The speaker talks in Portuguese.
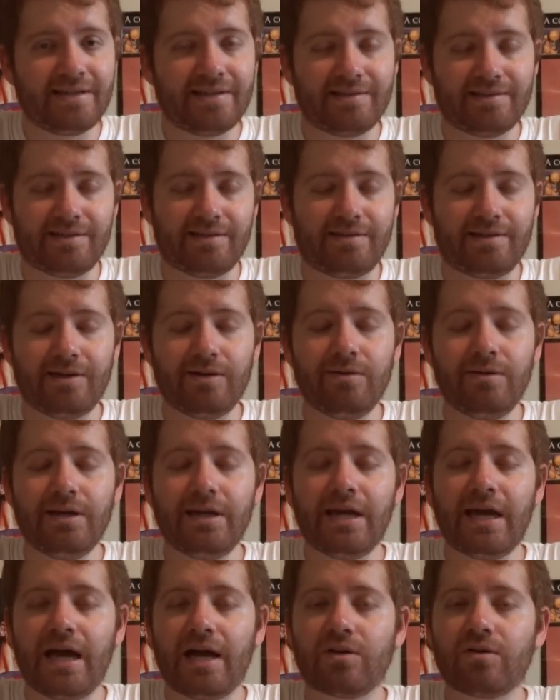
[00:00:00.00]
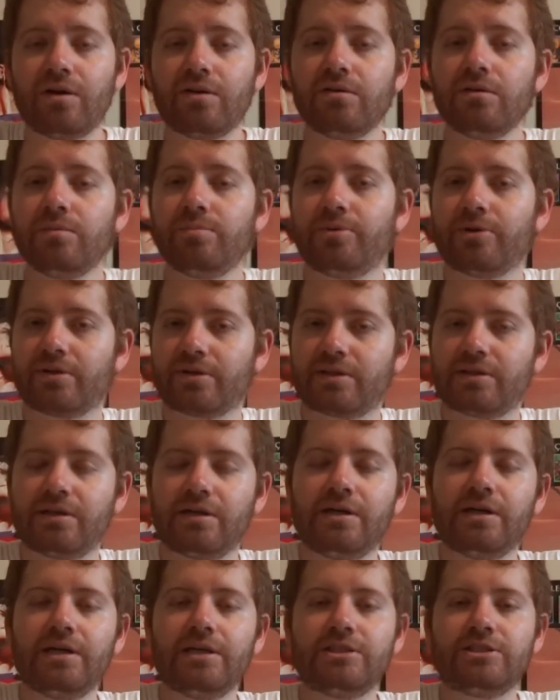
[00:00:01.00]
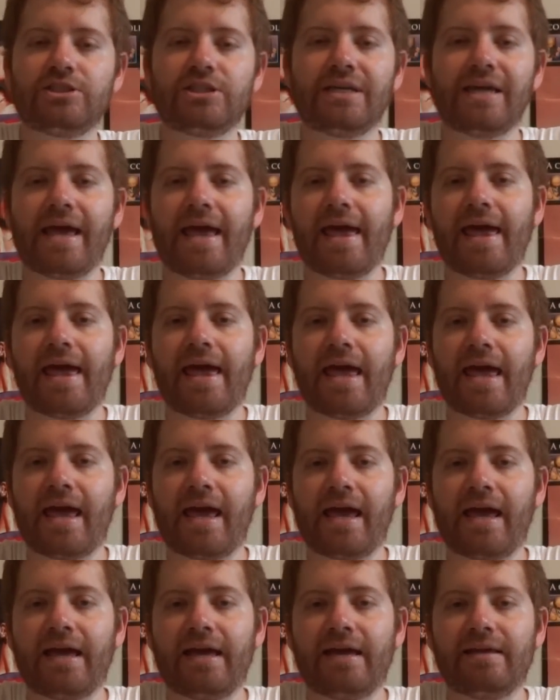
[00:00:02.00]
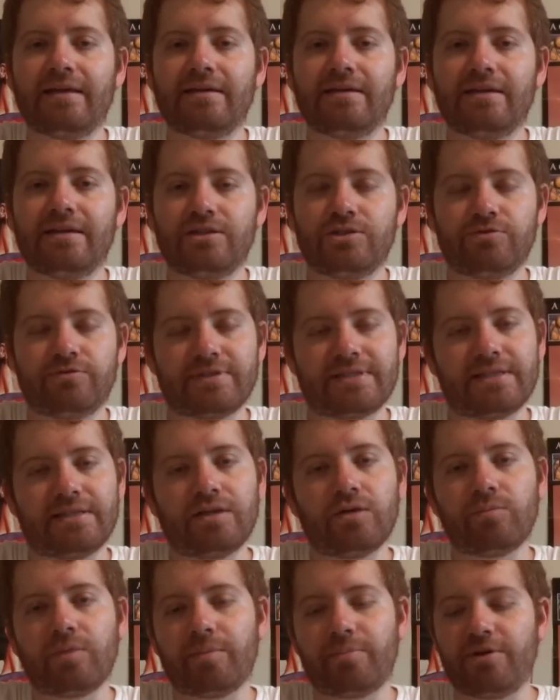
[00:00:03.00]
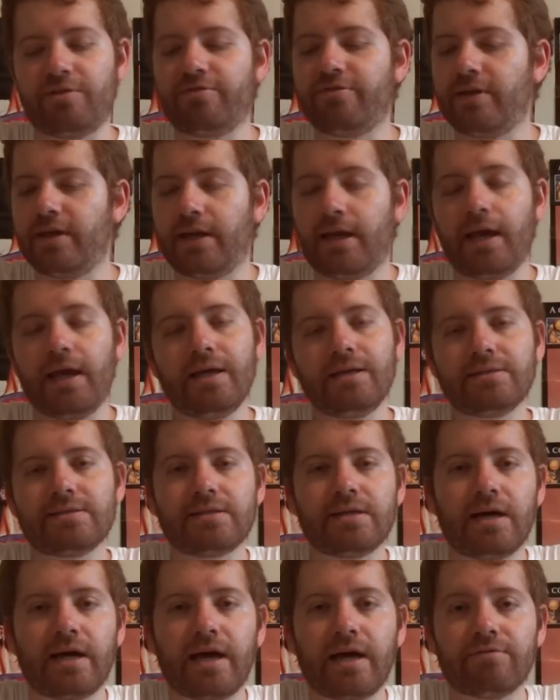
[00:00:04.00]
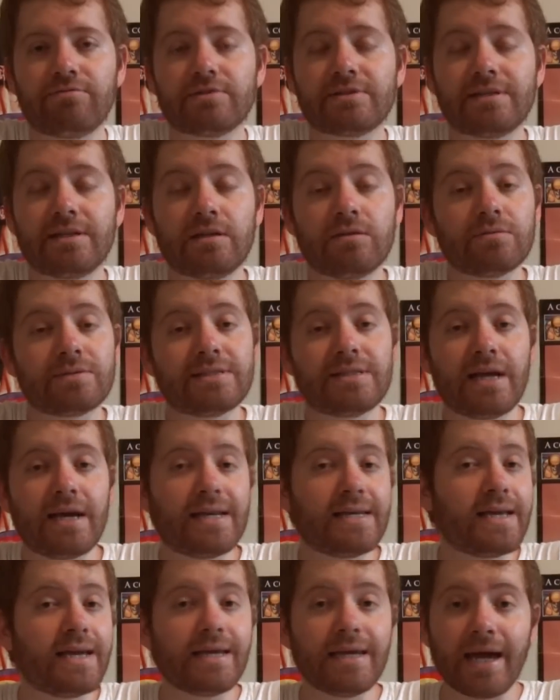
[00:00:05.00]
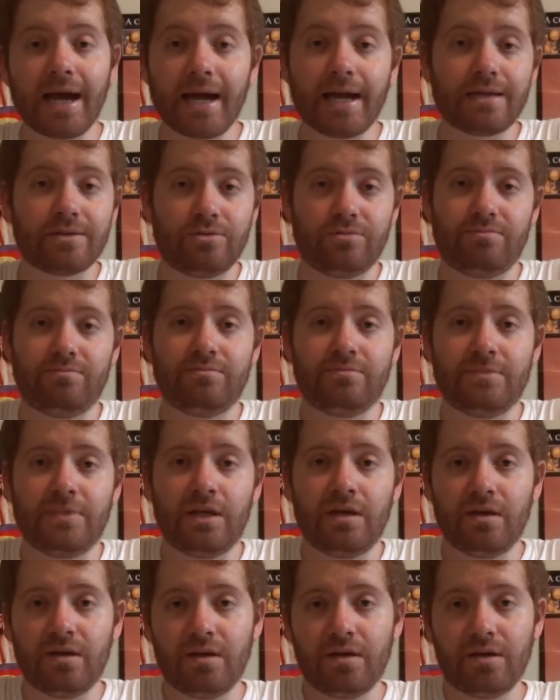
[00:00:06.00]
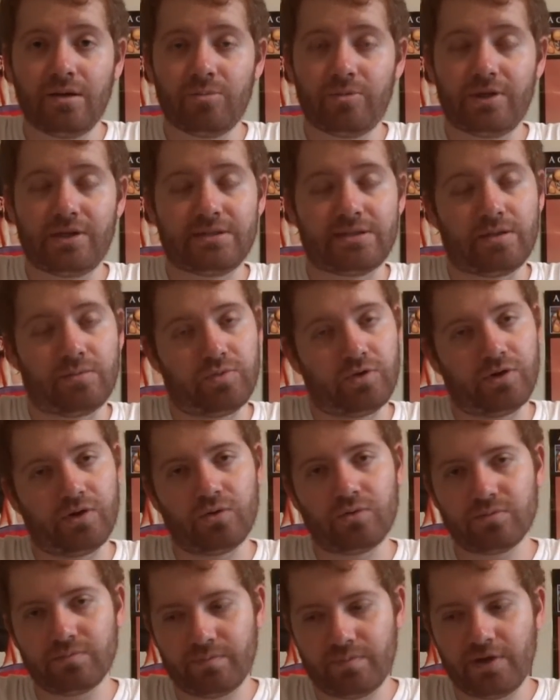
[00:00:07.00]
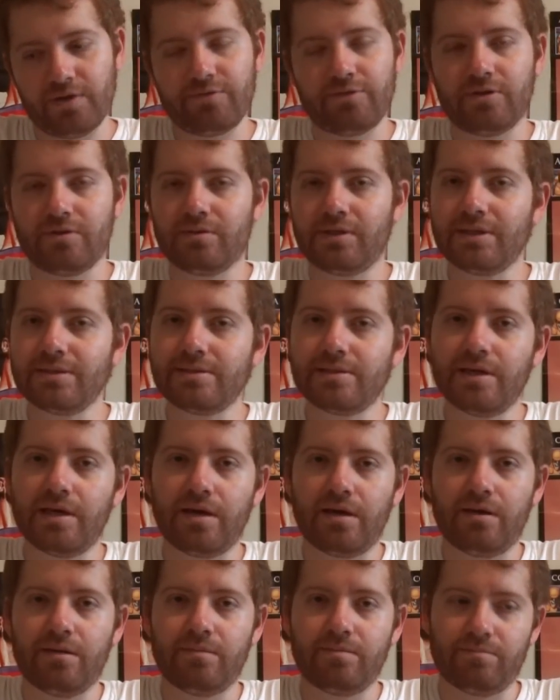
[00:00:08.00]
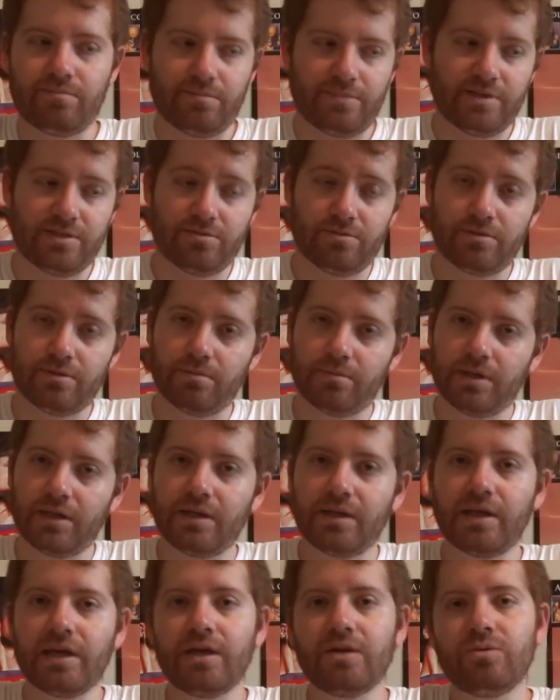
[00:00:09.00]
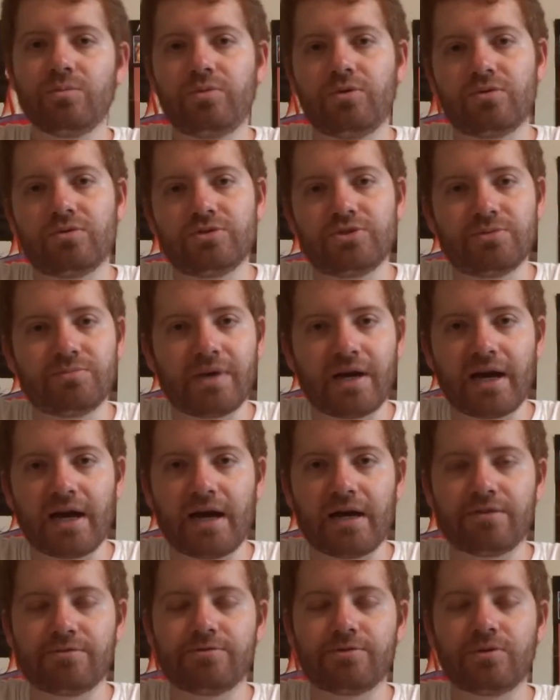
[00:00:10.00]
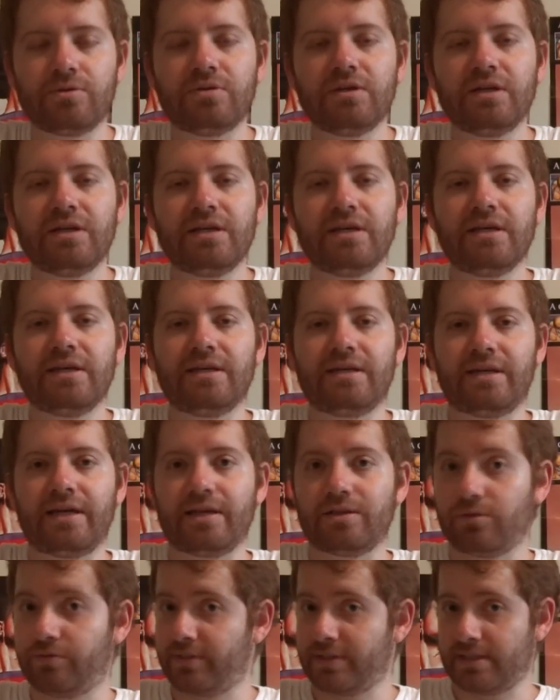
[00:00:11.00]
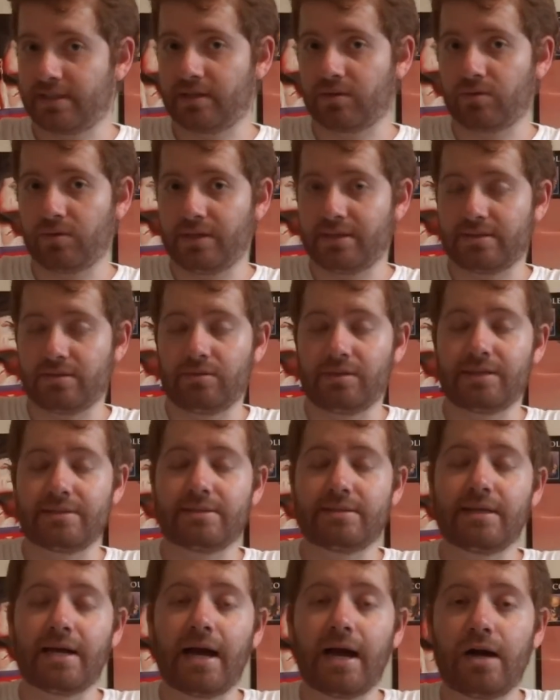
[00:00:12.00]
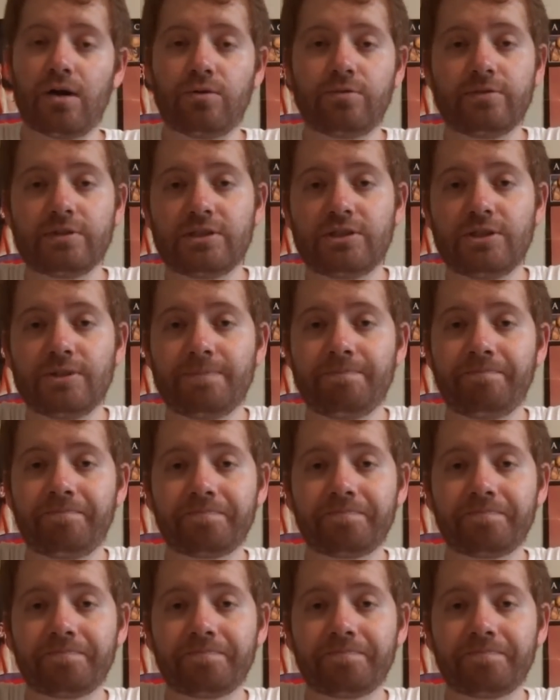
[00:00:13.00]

Entendeu? Agora o importante é de você ter uma preferência é você não ser alienado. Por exemplo, eu prefiro DC, mas eu também leio um pouco de Marvel, né? Tô fazendo a coleção da Salvat.